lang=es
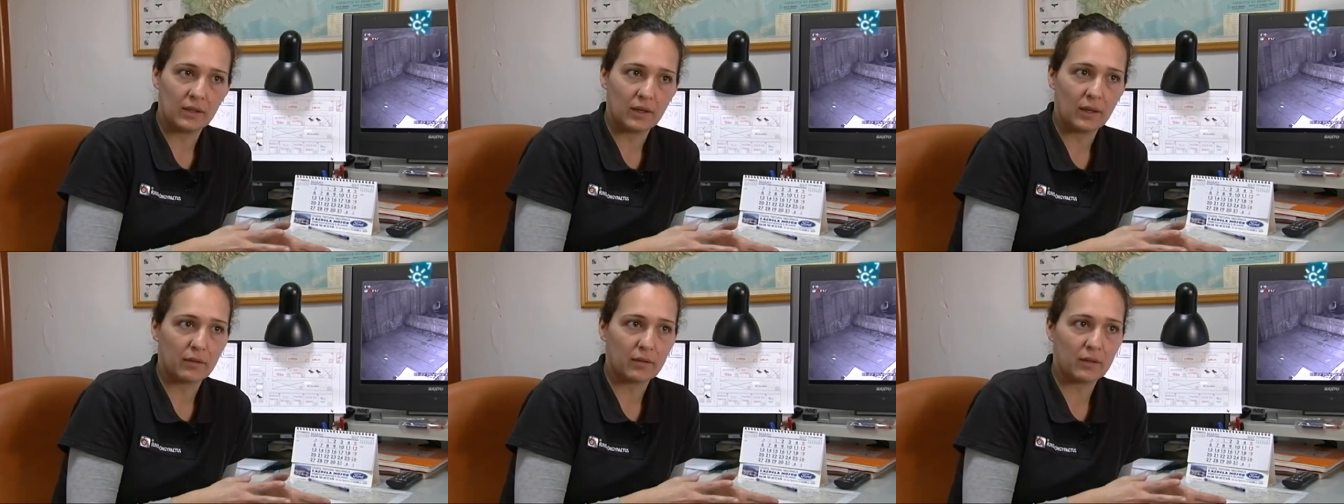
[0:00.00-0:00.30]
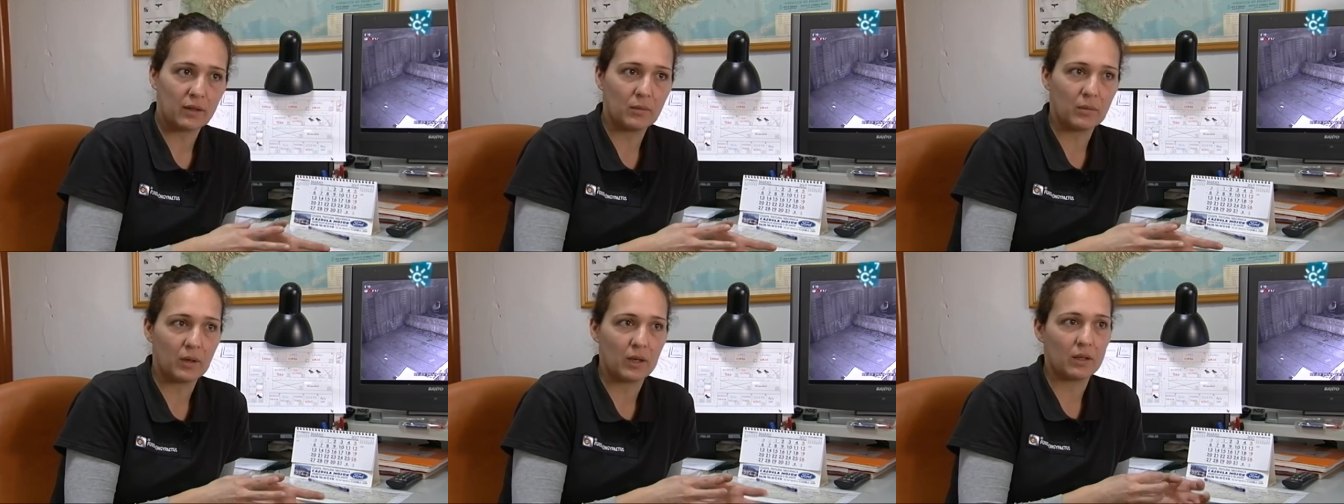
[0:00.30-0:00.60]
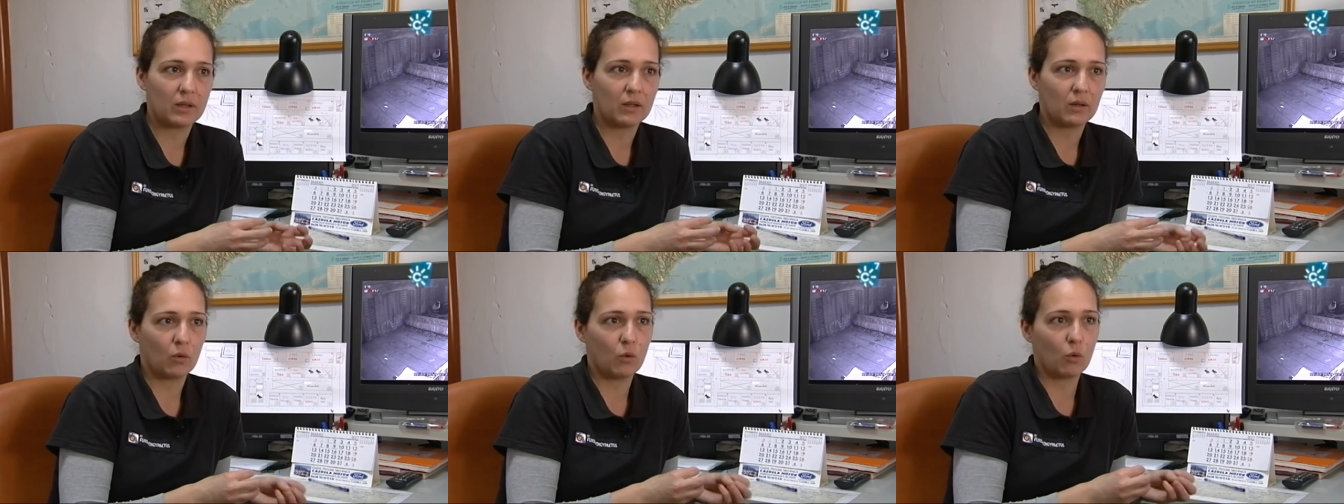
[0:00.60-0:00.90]
en la
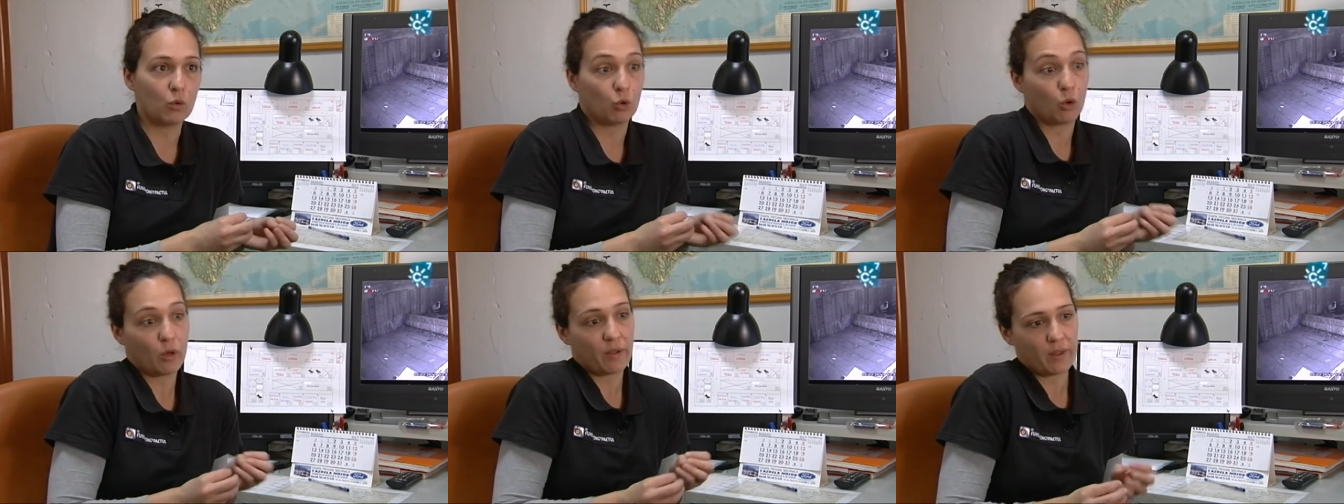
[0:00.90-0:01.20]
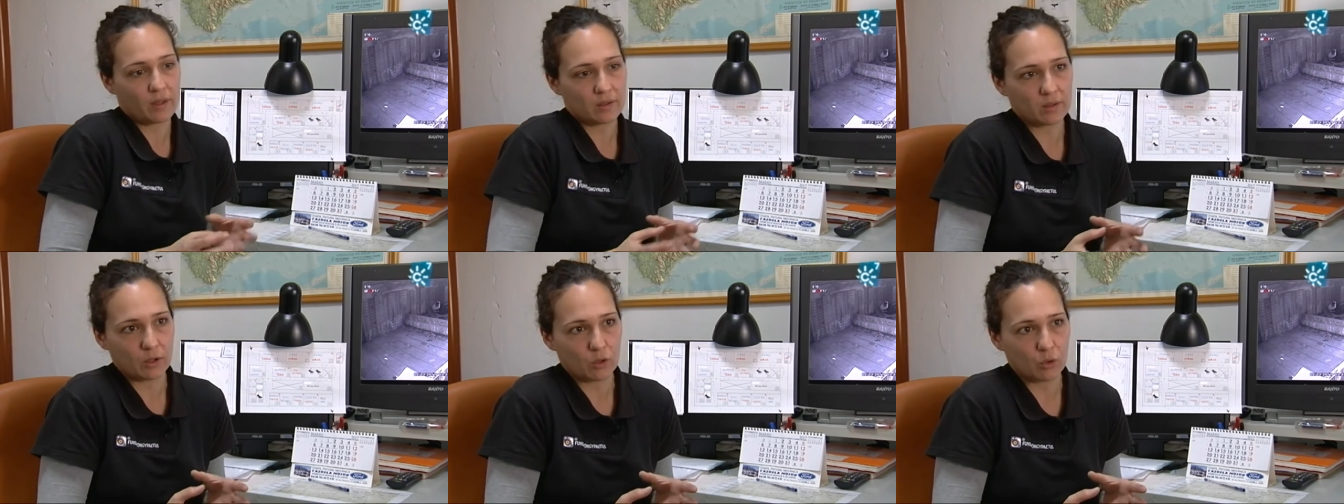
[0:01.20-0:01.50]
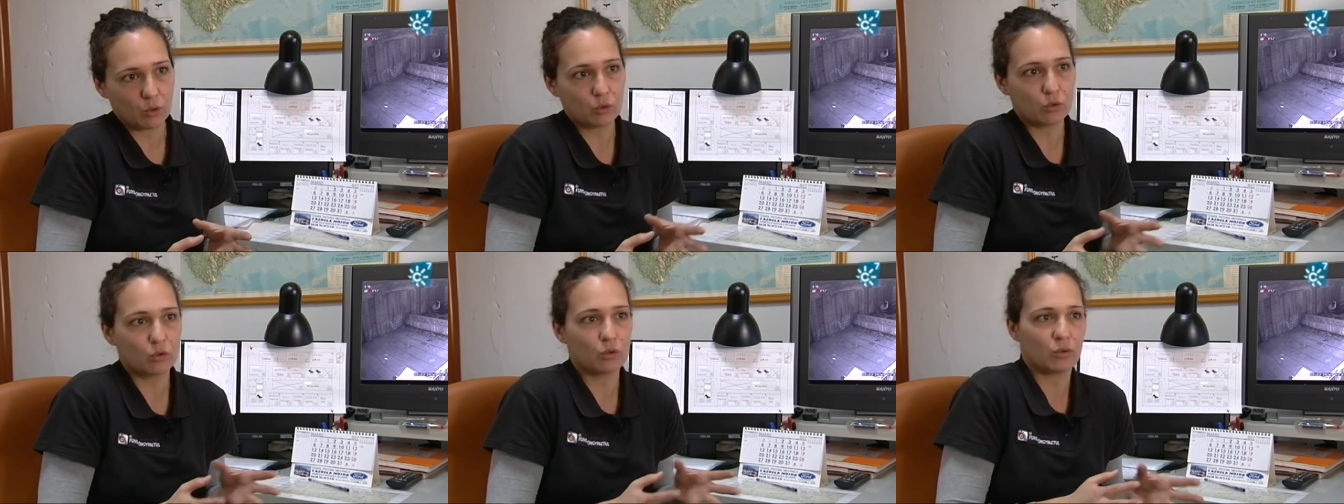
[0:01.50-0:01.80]
ceba o no quedarte
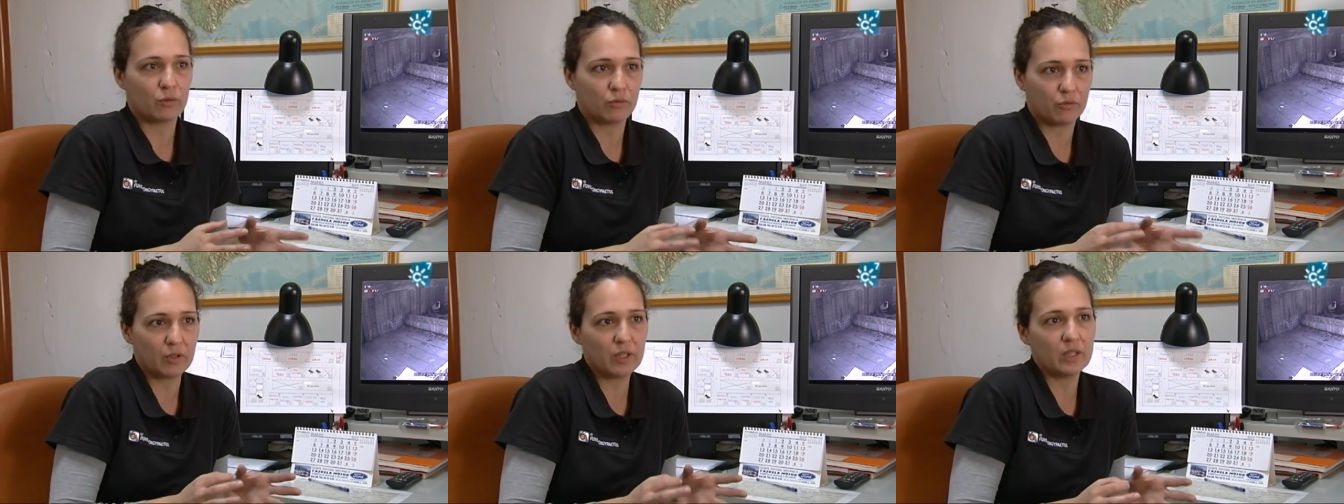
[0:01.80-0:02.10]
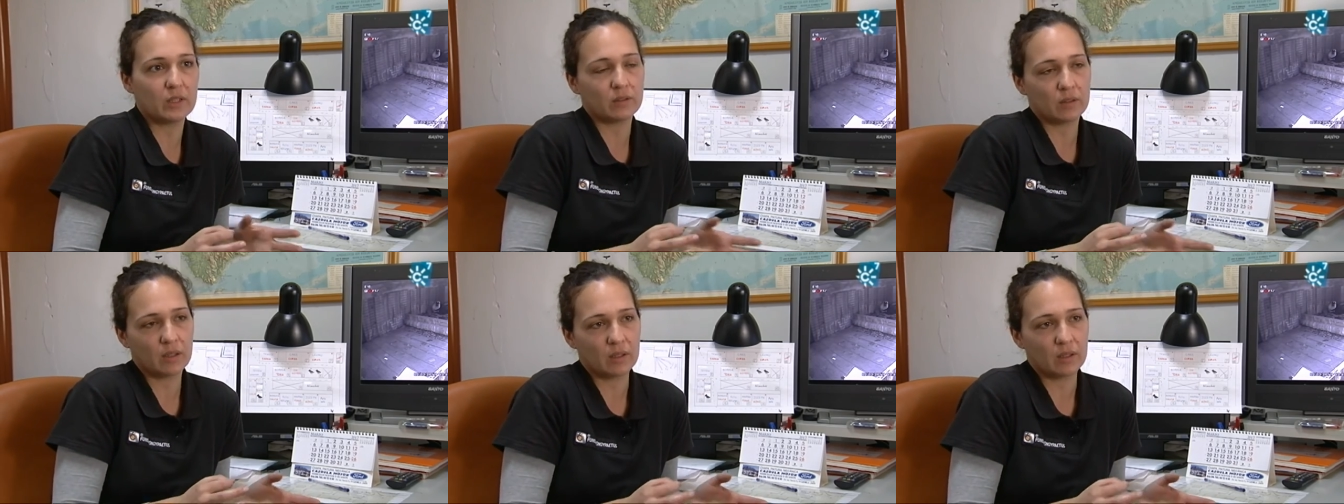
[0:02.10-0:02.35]
corto, en fin.